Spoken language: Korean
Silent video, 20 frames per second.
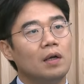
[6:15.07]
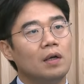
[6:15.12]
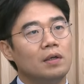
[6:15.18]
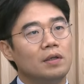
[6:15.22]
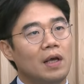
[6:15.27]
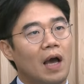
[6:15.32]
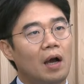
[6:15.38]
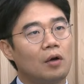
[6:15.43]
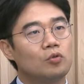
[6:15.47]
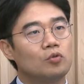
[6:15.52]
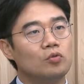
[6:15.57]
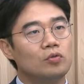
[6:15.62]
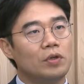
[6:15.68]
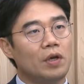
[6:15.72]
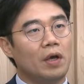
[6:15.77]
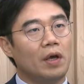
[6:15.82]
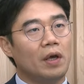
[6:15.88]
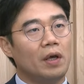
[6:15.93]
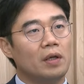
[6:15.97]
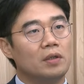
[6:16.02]

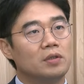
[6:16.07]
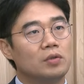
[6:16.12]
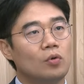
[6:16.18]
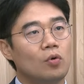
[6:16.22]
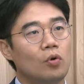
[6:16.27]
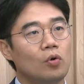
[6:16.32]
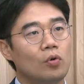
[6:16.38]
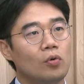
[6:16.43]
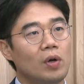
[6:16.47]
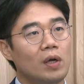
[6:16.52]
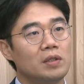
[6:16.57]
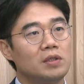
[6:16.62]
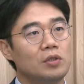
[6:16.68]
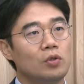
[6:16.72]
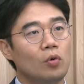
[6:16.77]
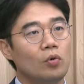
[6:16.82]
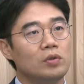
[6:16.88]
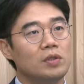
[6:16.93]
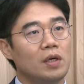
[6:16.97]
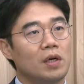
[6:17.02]
약국에 코로나
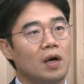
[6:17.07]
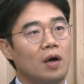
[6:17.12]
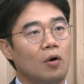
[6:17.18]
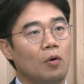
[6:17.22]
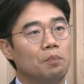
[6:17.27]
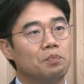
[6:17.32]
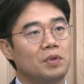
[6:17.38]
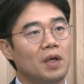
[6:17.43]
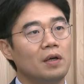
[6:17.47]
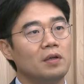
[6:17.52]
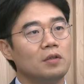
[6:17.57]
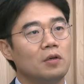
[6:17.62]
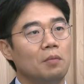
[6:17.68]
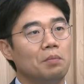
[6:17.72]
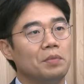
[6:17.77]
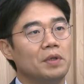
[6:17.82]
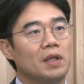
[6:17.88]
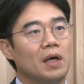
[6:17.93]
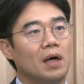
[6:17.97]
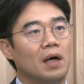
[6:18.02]
치료제가 없다는
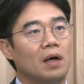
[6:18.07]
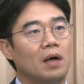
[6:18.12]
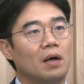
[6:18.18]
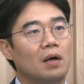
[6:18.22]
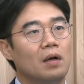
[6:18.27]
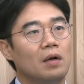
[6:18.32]
겁니다.